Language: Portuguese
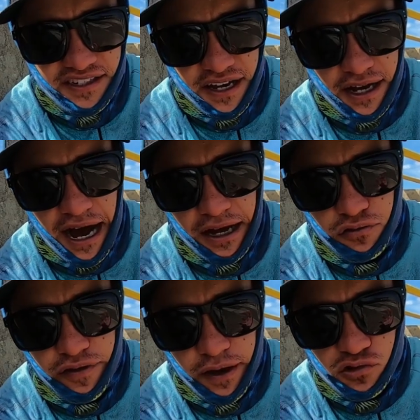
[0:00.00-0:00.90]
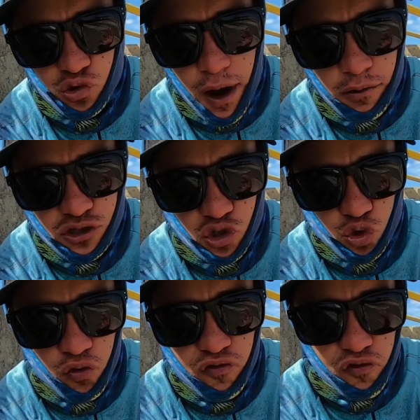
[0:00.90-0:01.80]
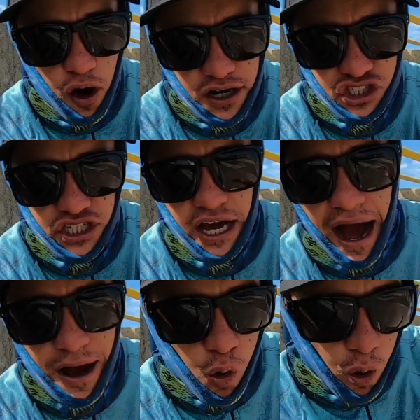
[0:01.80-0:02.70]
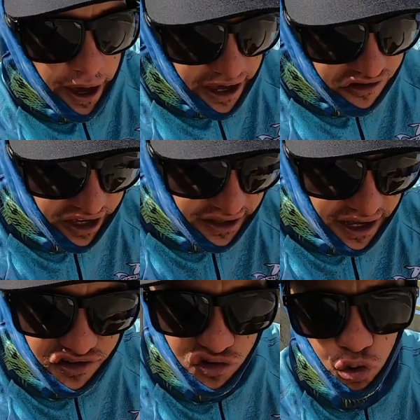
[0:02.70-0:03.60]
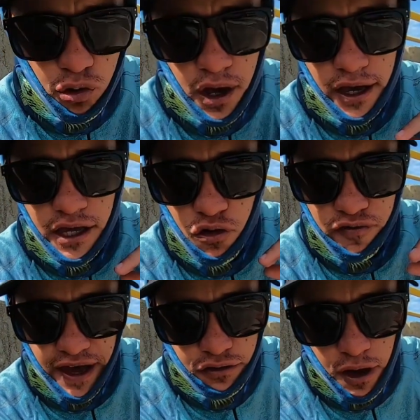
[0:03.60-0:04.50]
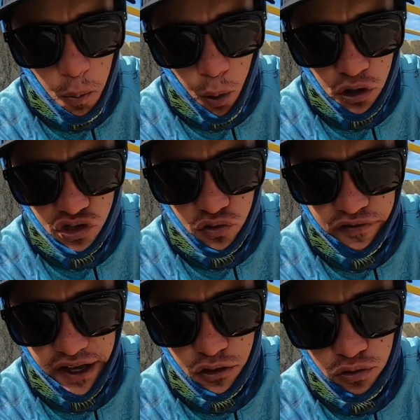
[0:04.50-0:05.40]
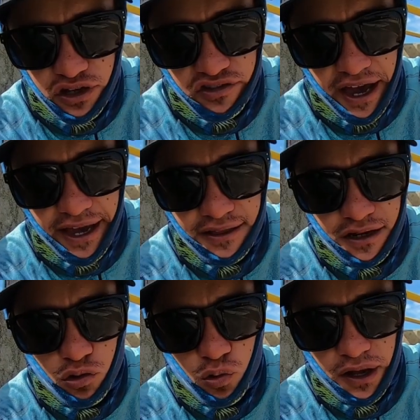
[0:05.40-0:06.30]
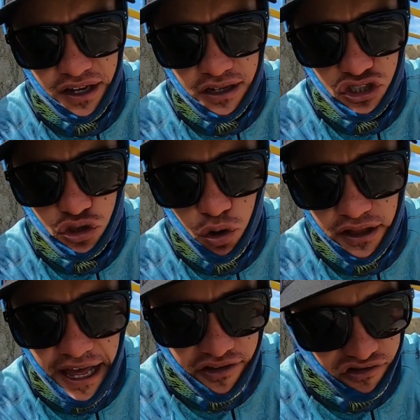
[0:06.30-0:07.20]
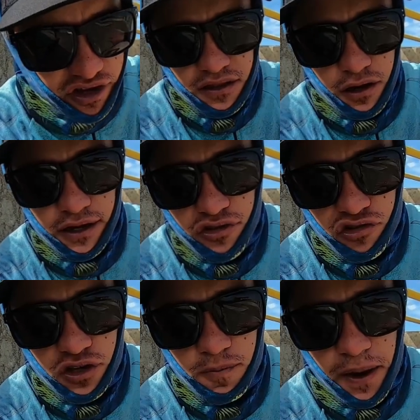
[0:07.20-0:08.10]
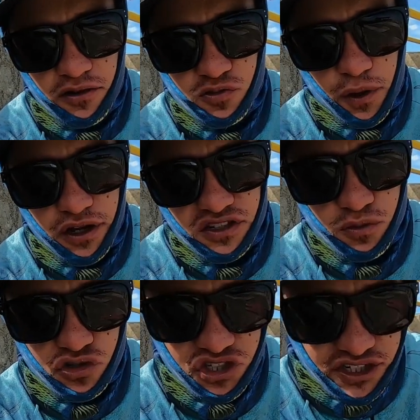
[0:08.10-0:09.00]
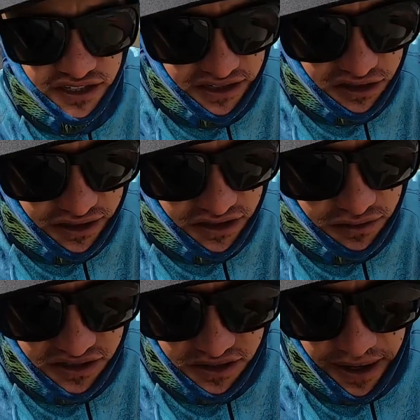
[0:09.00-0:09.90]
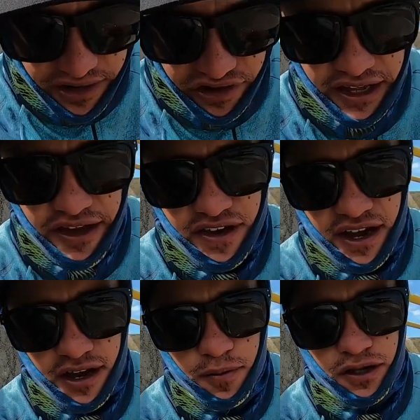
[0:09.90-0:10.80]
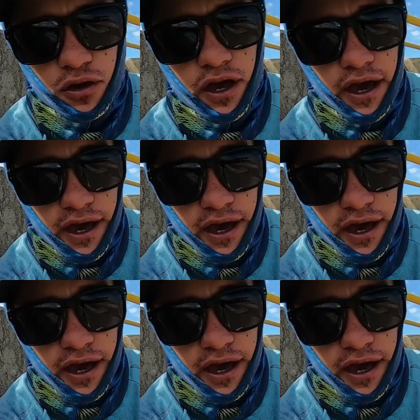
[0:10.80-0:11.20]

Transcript: ressacado, veio um suel de sul forte, a corrente ainda é de sul e o vento é oposto, um vento que já entra do quadrante nordeste. Então acredito que para os próximos dias a situação desse mar já deve ir acalmando.